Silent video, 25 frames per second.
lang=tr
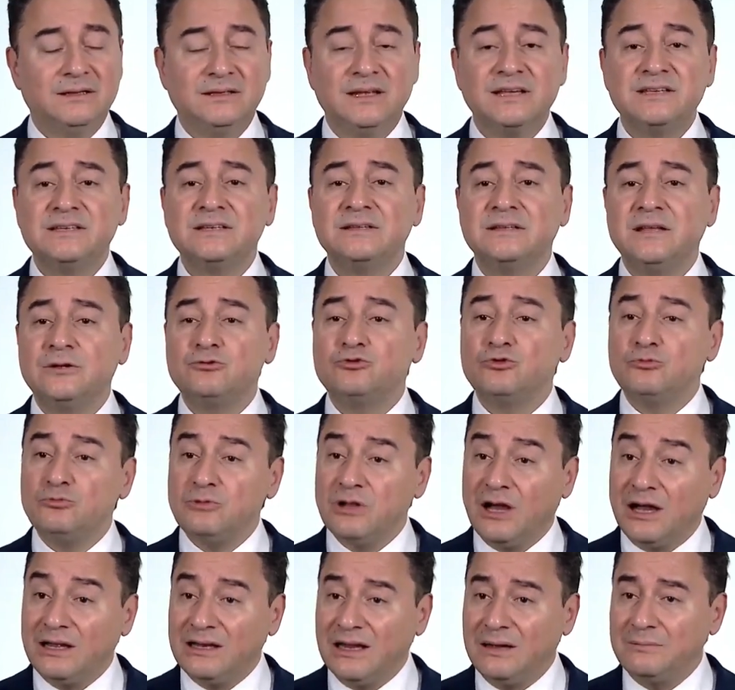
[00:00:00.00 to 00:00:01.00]
Desin de
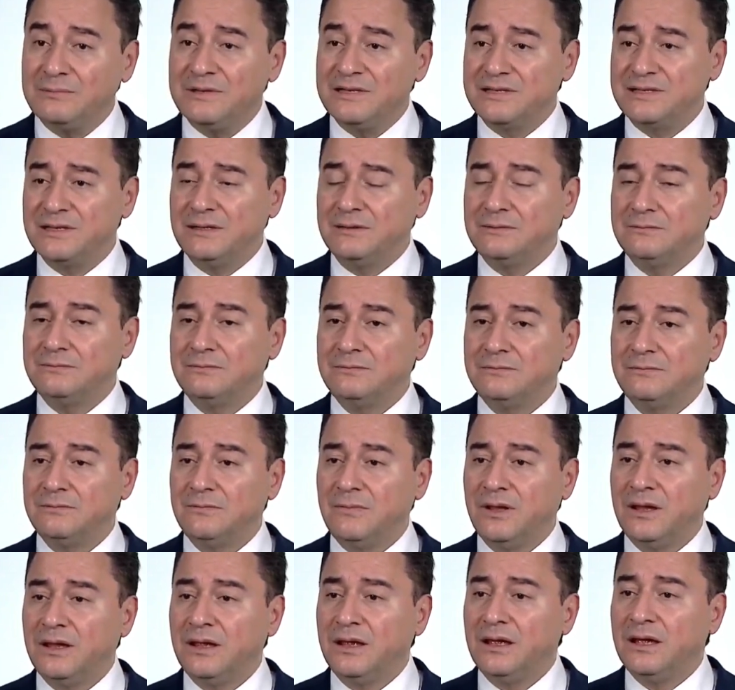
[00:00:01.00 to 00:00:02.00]
cümle alem bilsin.
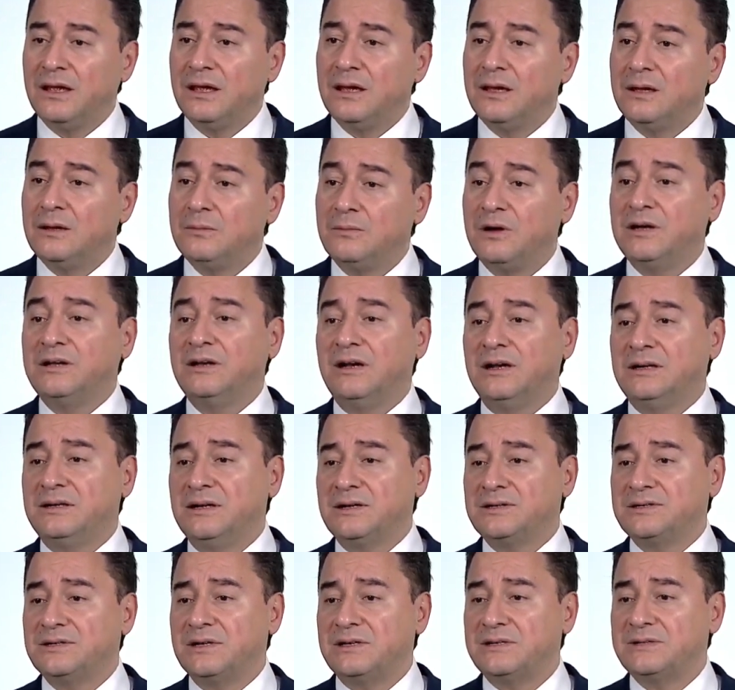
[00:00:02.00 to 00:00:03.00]
Bakın
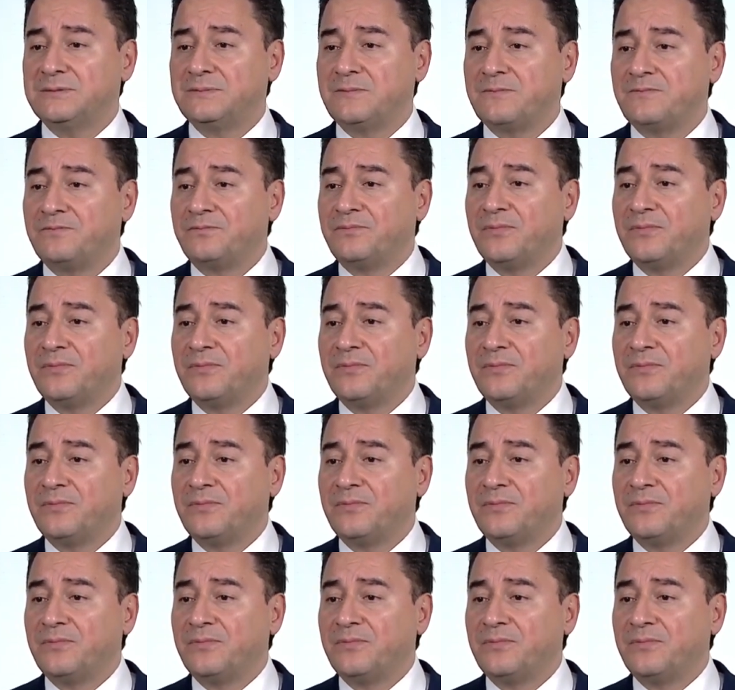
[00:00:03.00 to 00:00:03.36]
arkadaşlar.